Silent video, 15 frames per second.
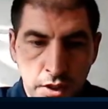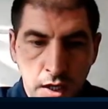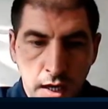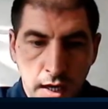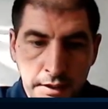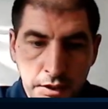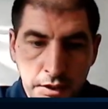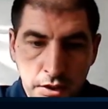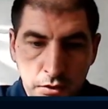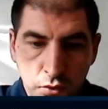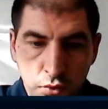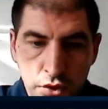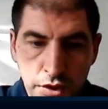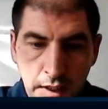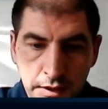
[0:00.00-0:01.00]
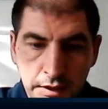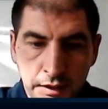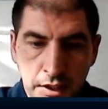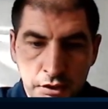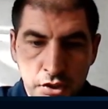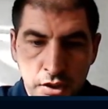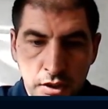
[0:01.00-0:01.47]
Они уже тогда
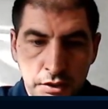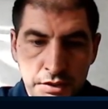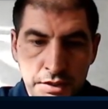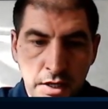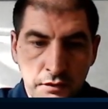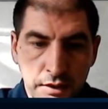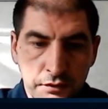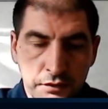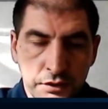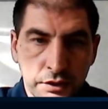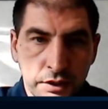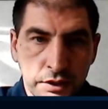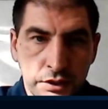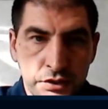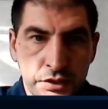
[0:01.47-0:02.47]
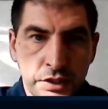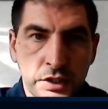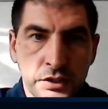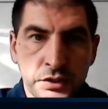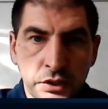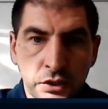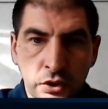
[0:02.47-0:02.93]
начали разговаривать на языке
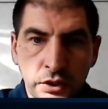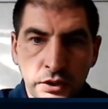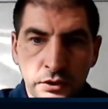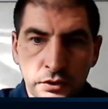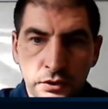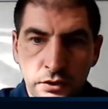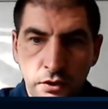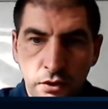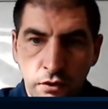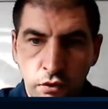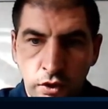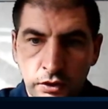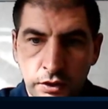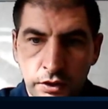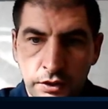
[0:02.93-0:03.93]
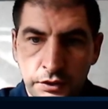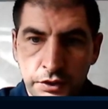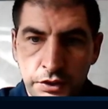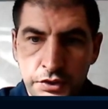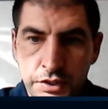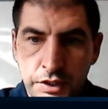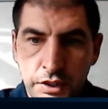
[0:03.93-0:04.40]
силы вот, э, на
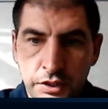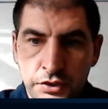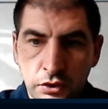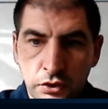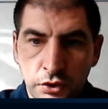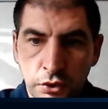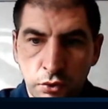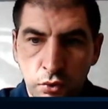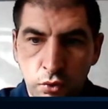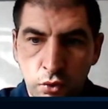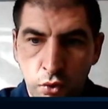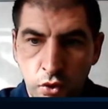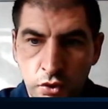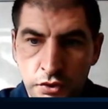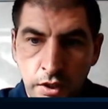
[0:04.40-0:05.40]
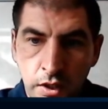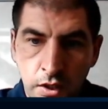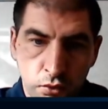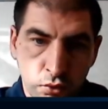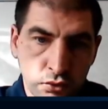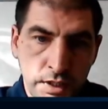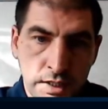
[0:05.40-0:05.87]
языке силы и угроз.
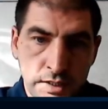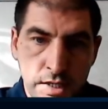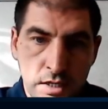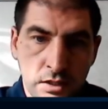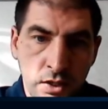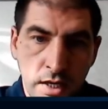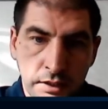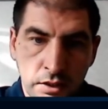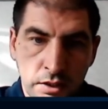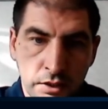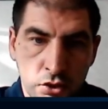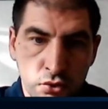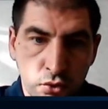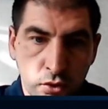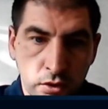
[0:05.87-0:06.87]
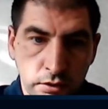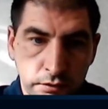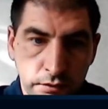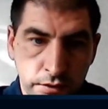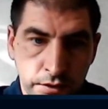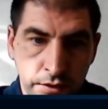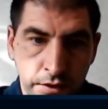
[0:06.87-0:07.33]
Ну, сказали, ладно, хорошо,
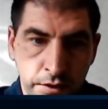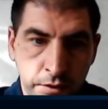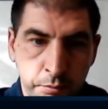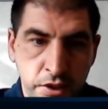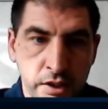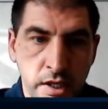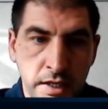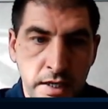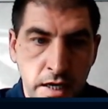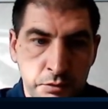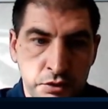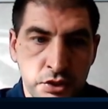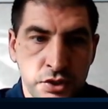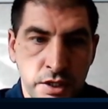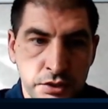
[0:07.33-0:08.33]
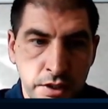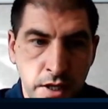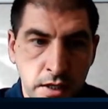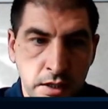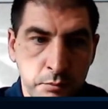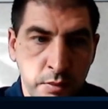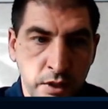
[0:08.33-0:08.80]
э, предлагаем сейчас
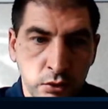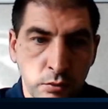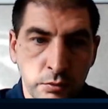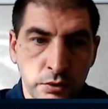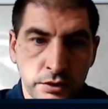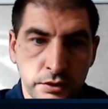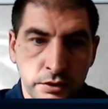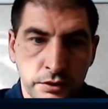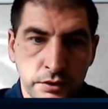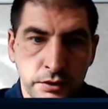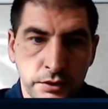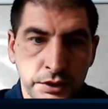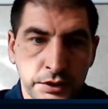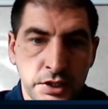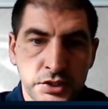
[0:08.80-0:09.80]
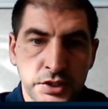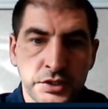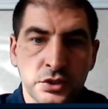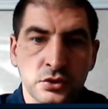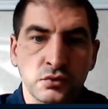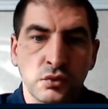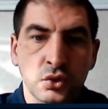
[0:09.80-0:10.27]
так, потом э, и даже
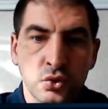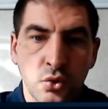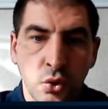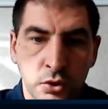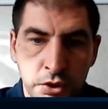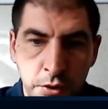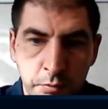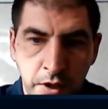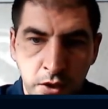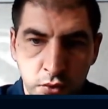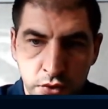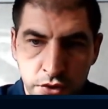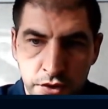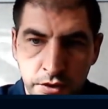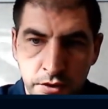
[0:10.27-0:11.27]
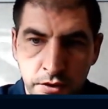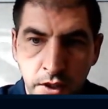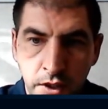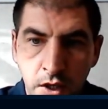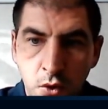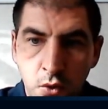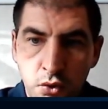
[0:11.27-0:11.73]
этих 200 не получите.
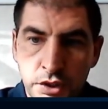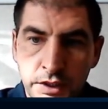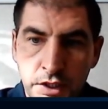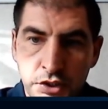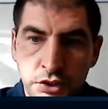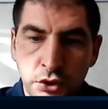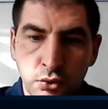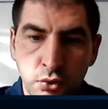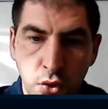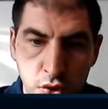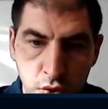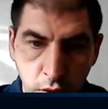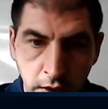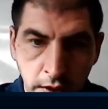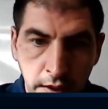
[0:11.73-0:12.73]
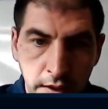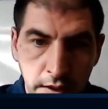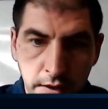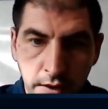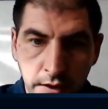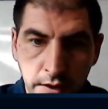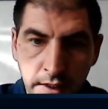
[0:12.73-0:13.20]
Уже даже не то, что
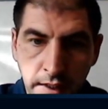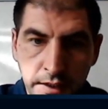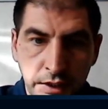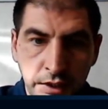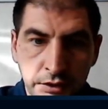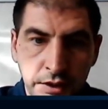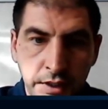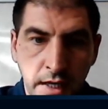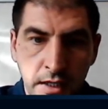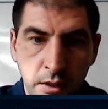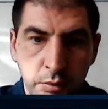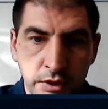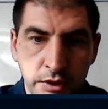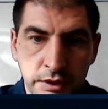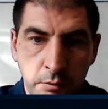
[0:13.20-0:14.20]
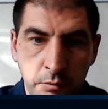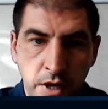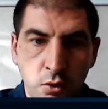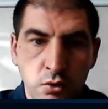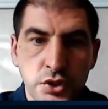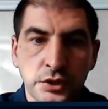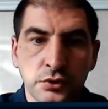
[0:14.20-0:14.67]
какие-то якобы там, а
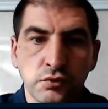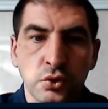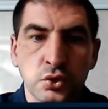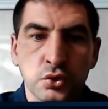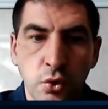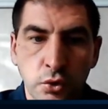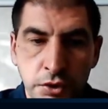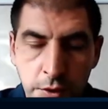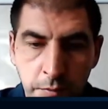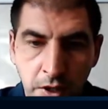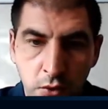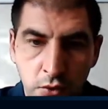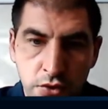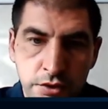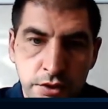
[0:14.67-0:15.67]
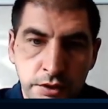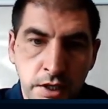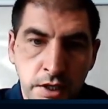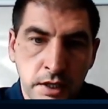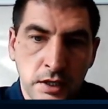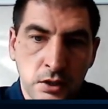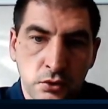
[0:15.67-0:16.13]
уже и 200 не получите.
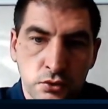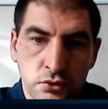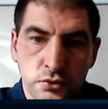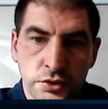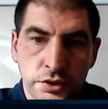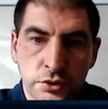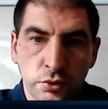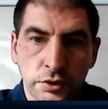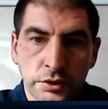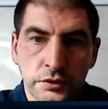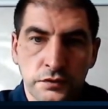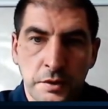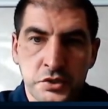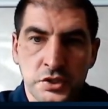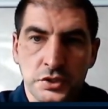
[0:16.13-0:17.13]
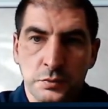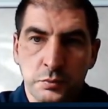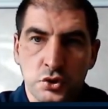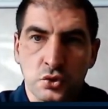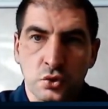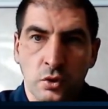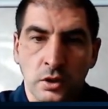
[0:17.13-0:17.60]
Я говорю, слушайте, ну это вообще
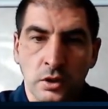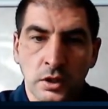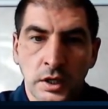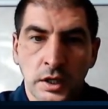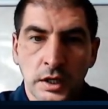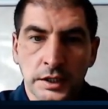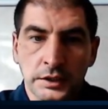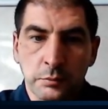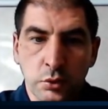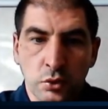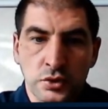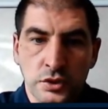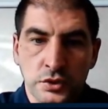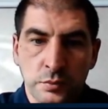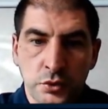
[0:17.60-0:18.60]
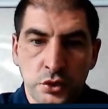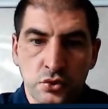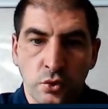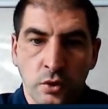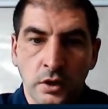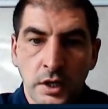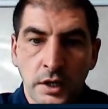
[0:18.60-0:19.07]
смешно, это просто
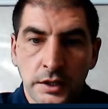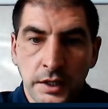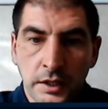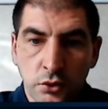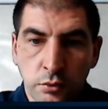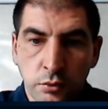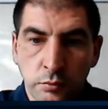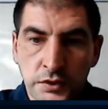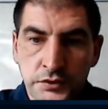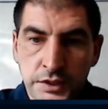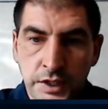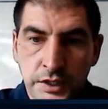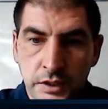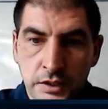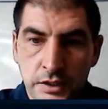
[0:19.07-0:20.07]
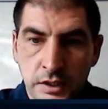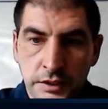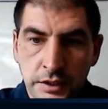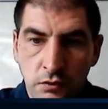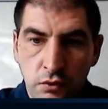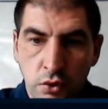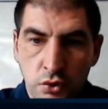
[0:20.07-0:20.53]
смешно. Я говорю, мы встретились для
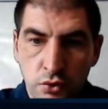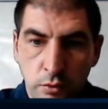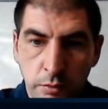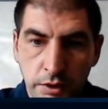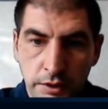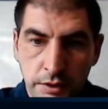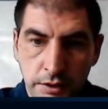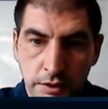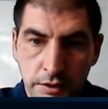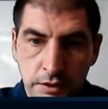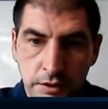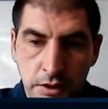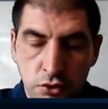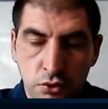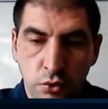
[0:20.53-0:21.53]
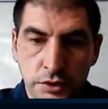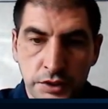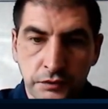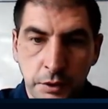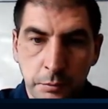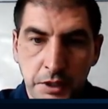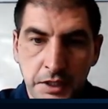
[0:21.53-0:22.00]
того, чтобы
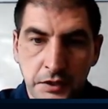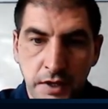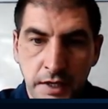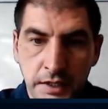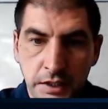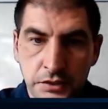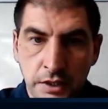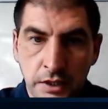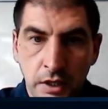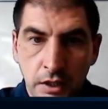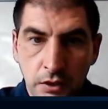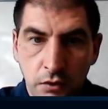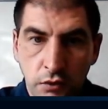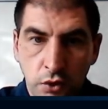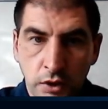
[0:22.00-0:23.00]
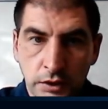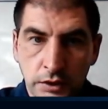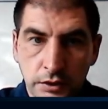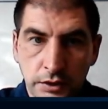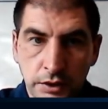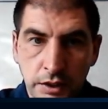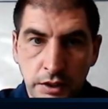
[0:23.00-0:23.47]
конструктивно поговорить, вот,
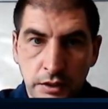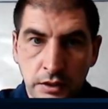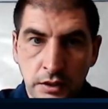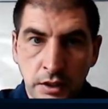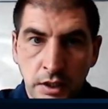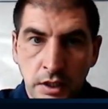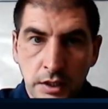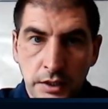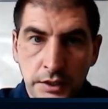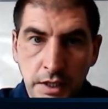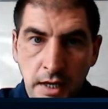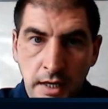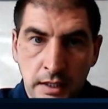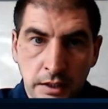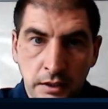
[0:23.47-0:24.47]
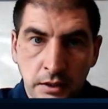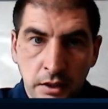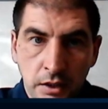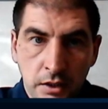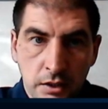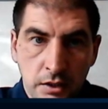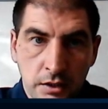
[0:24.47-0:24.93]
и реально
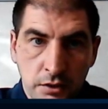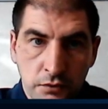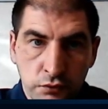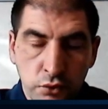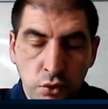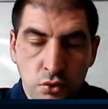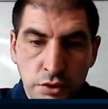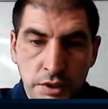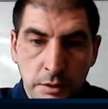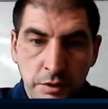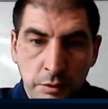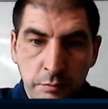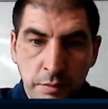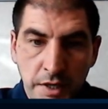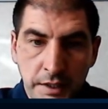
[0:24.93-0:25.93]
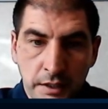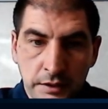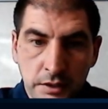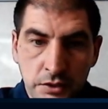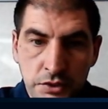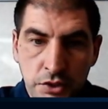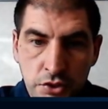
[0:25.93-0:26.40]
в досудебном порядке
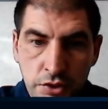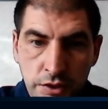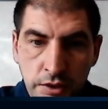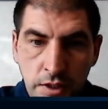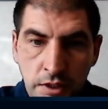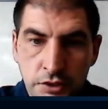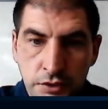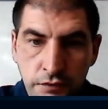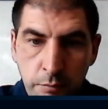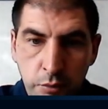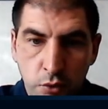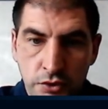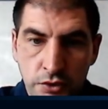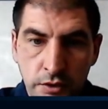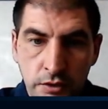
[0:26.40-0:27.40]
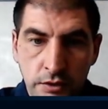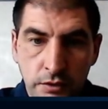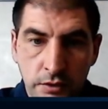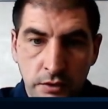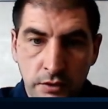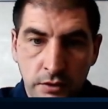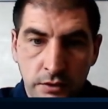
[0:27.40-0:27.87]
разрешить наши вопросы
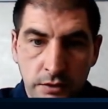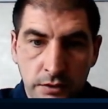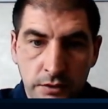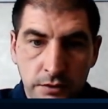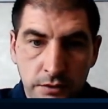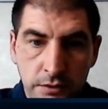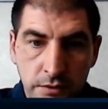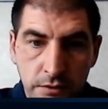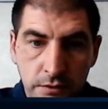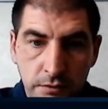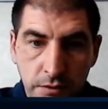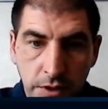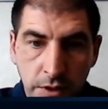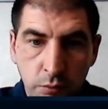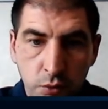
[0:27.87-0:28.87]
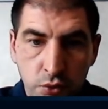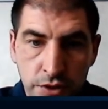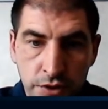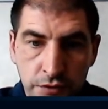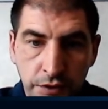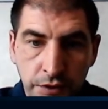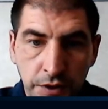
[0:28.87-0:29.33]

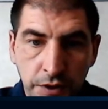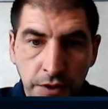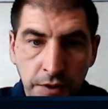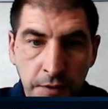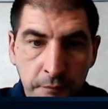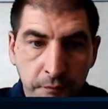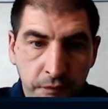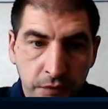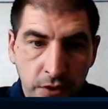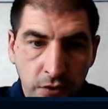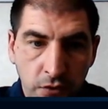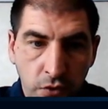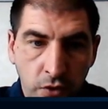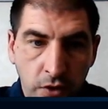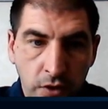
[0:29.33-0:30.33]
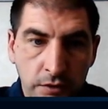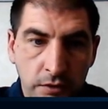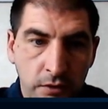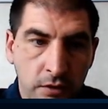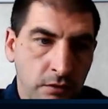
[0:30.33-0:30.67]
имущественные, вот.